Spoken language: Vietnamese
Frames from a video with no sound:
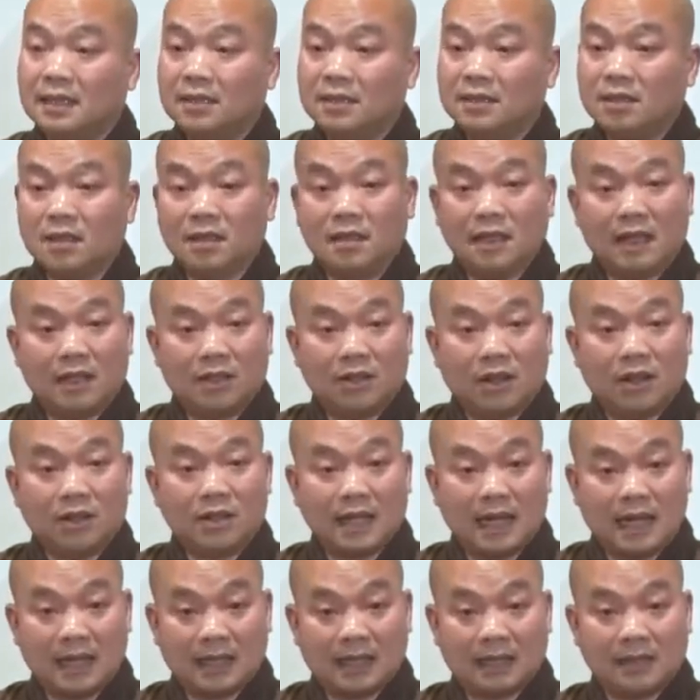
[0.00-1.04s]
rất là rõ
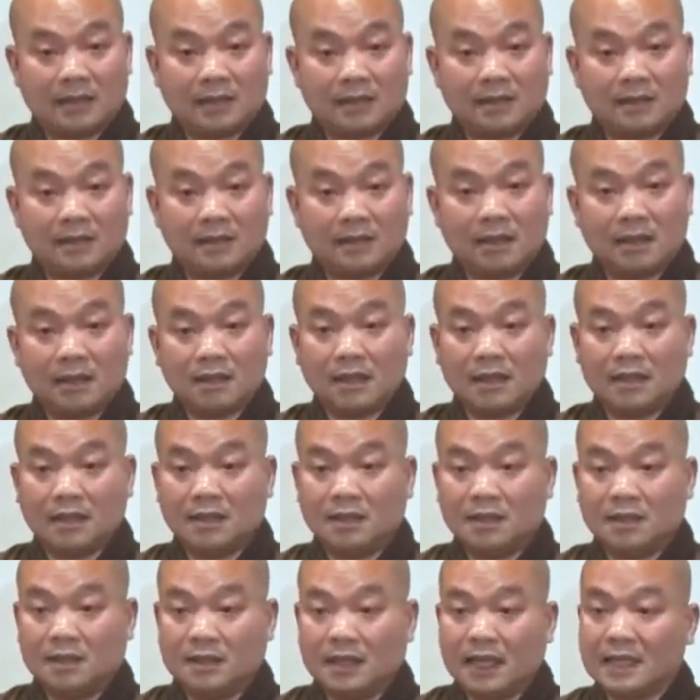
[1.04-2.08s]
ràng nha nhất là
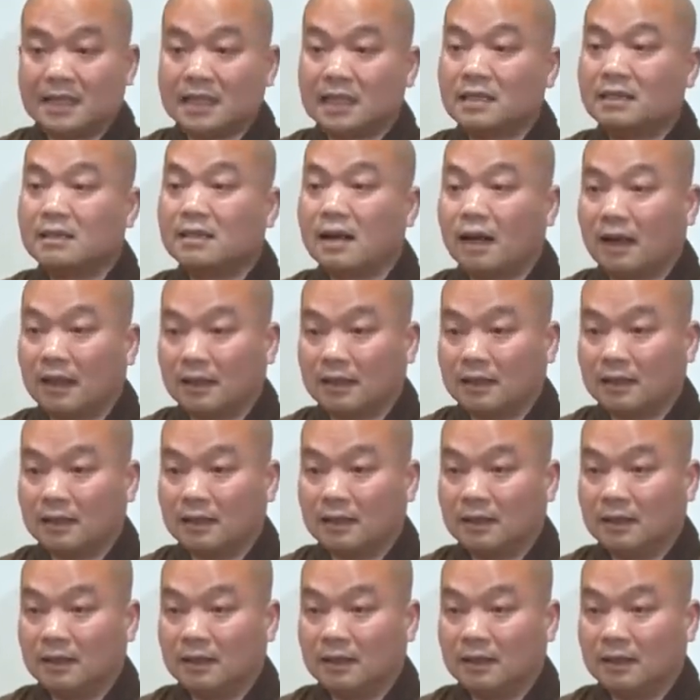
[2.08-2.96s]
những người tái sanh gần